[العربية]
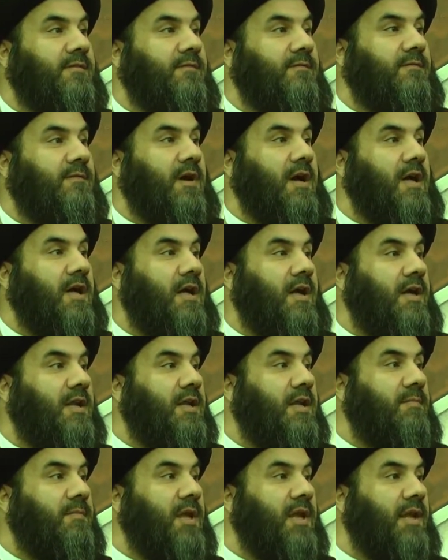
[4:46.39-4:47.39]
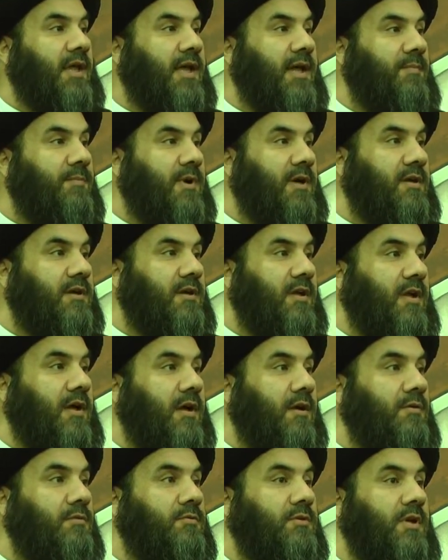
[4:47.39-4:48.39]
فقال ما الخبر
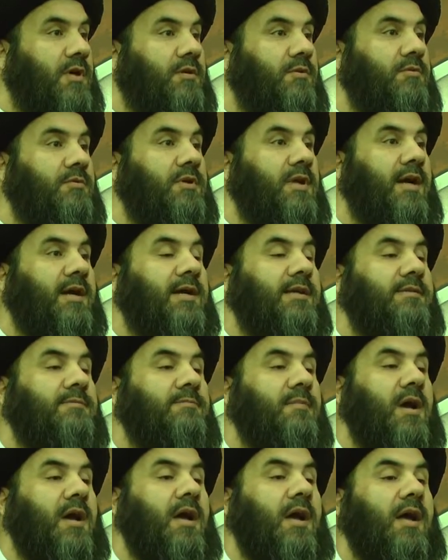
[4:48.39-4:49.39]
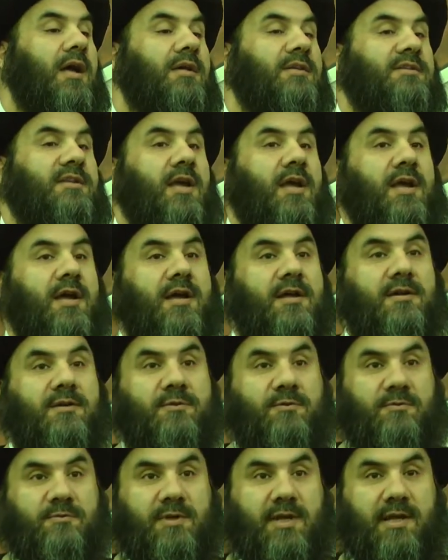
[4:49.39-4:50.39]
قالوا له لقد مات يا
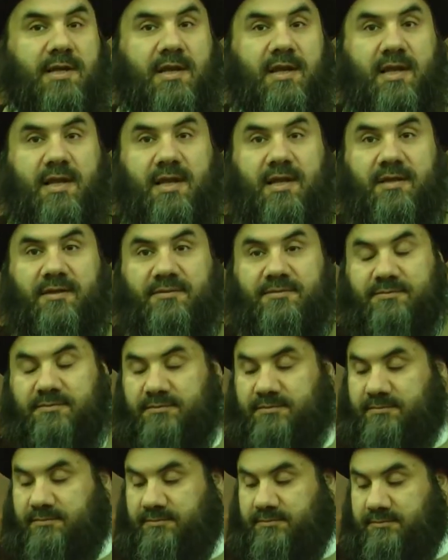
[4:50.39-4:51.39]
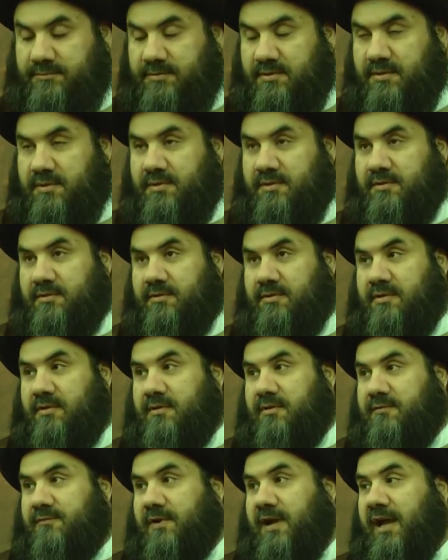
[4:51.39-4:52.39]
رسول الله
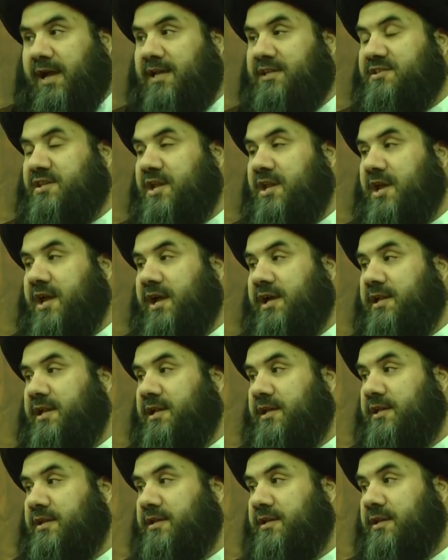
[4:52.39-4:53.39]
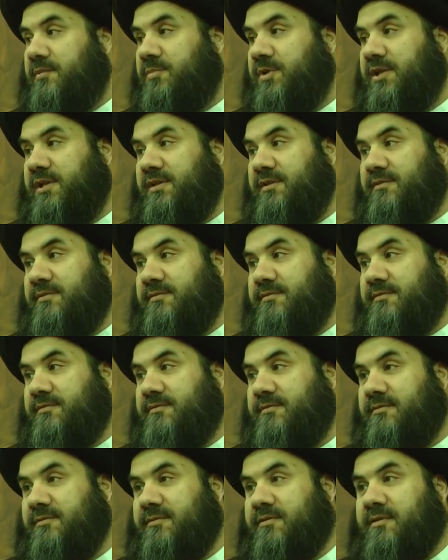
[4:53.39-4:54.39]
فحزن عليه النبي
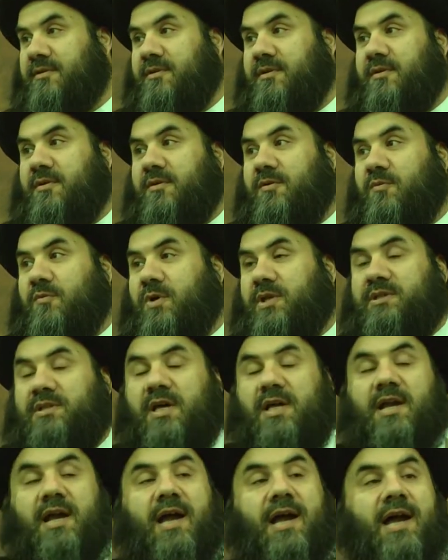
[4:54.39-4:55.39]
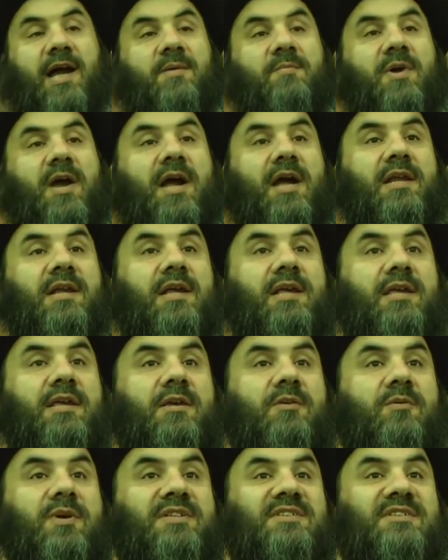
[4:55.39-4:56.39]
وترحم
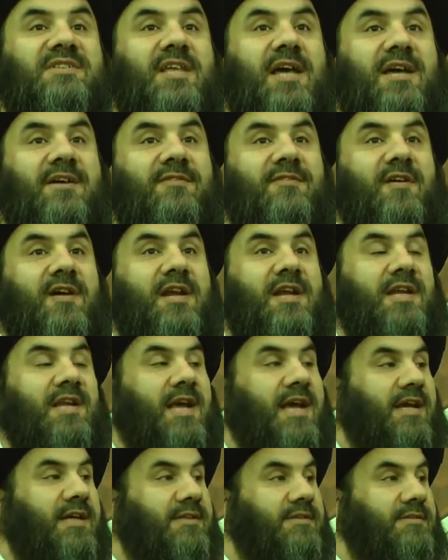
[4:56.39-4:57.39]
عليه واستغفر له